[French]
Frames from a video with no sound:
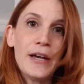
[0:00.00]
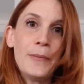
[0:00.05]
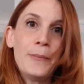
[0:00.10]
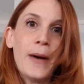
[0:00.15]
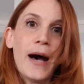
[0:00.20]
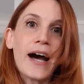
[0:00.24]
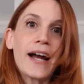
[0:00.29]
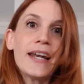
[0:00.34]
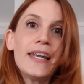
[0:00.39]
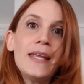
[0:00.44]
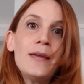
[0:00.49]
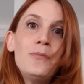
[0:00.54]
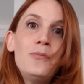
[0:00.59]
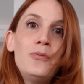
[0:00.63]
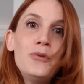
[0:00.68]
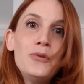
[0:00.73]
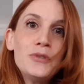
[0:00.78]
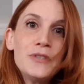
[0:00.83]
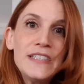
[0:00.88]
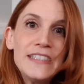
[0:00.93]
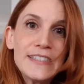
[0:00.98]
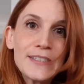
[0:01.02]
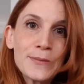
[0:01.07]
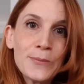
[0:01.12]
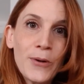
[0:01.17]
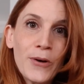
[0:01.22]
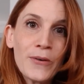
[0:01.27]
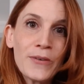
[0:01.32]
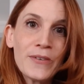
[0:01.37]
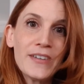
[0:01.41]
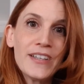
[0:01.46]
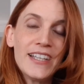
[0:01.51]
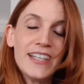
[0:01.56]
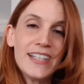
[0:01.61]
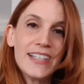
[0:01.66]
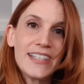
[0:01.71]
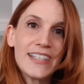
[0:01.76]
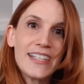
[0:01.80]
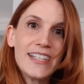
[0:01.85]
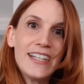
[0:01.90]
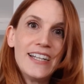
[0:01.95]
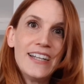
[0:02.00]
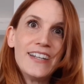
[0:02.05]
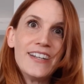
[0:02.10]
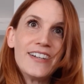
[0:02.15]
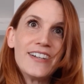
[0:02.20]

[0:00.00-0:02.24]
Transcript: par l'éblouissement qu'il